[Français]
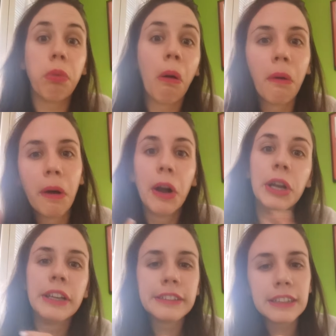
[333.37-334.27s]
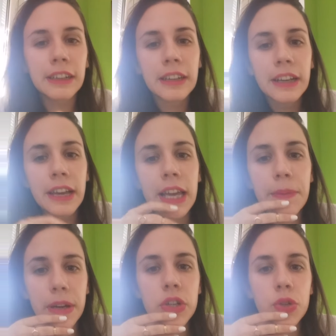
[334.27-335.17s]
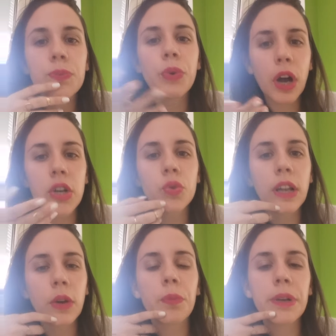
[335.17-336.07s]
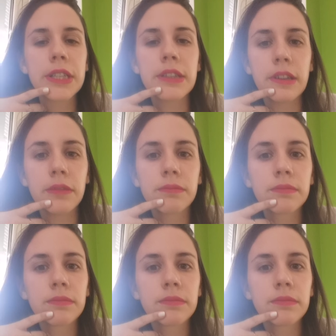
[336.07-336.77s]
bon allez tiens et eh ben je me rajoute la complexité